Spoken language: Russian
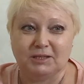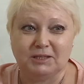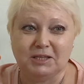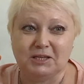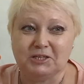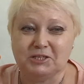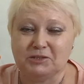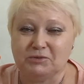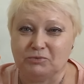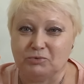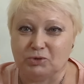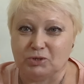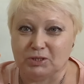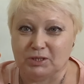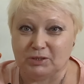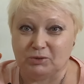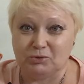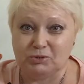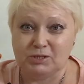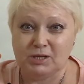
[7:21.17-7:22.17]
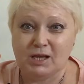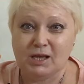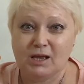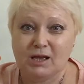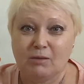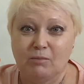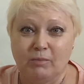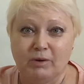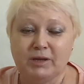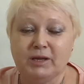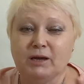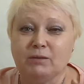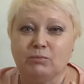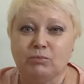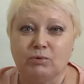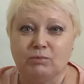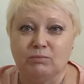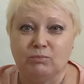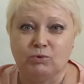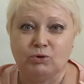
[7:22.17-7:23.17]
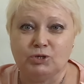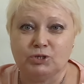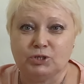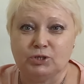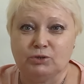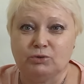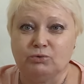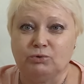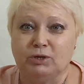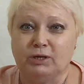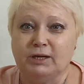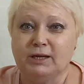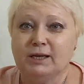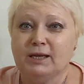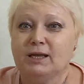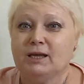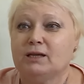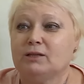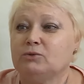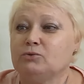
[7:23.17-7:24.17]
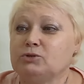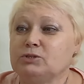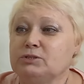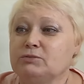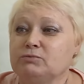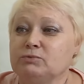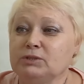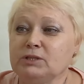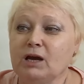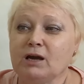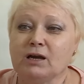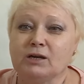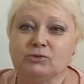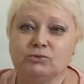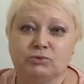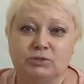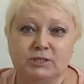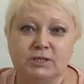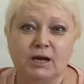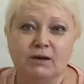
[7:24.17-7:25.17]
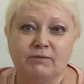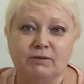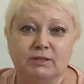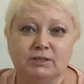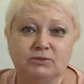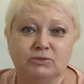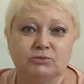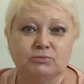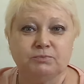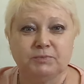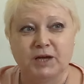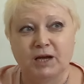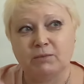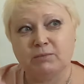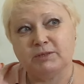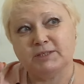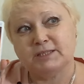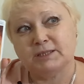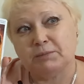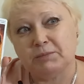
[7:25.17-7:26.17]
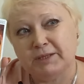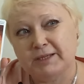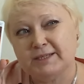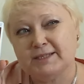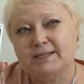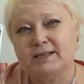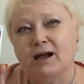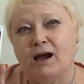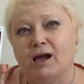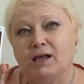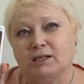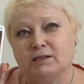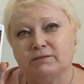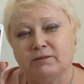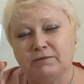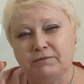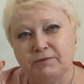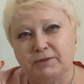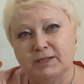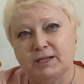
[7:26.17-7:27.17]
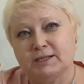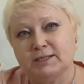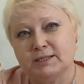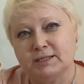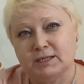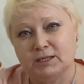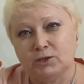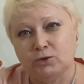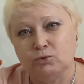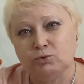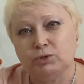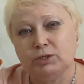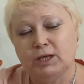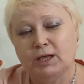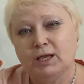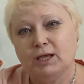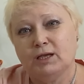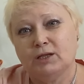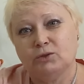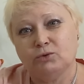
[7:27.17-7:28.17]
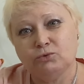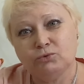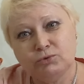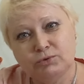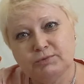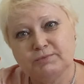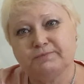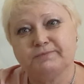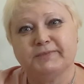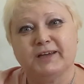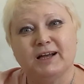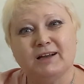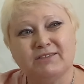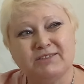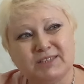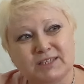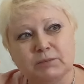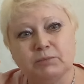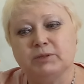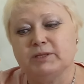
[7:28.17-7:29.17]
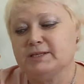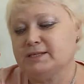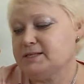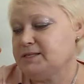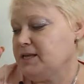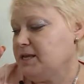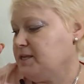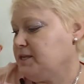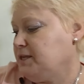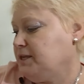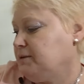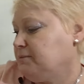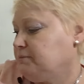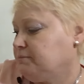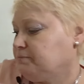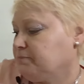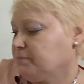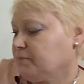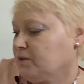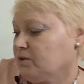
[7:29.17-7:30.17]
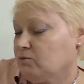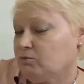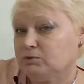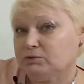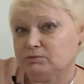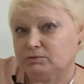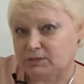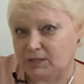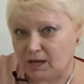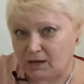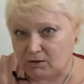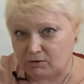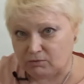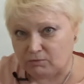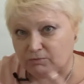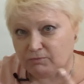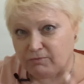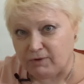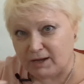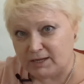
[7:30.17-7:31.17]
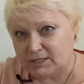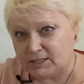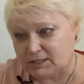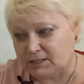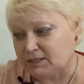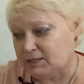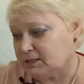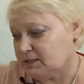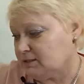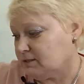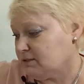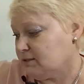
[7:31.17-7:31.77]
одна четвертая, то есть моя большая доля. То есть вот так оно, дьявол, он как бы соблазняет, к вам финансы идут, но он как в соблазнении. Вот так в вашей